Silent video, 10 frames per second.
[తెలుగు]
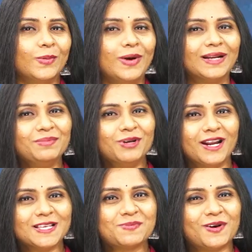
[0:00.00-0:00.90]
వెల్కమ్ టు
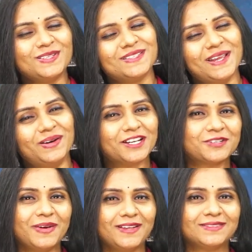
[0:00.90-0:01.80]
అలా స్పోర్ట్స్ నేను
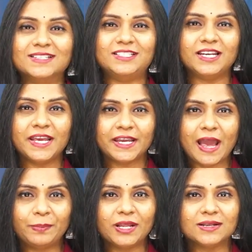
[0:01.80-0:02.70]
లక్ష్మి ఢిల్లీ
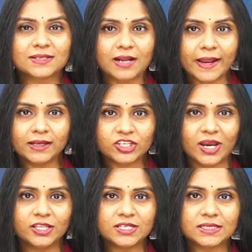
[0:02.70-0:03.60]
క్యాపిటల్స్ రాయల్
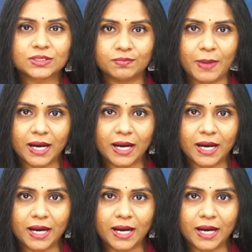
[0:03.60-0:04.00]
ఛాలెంజర్స్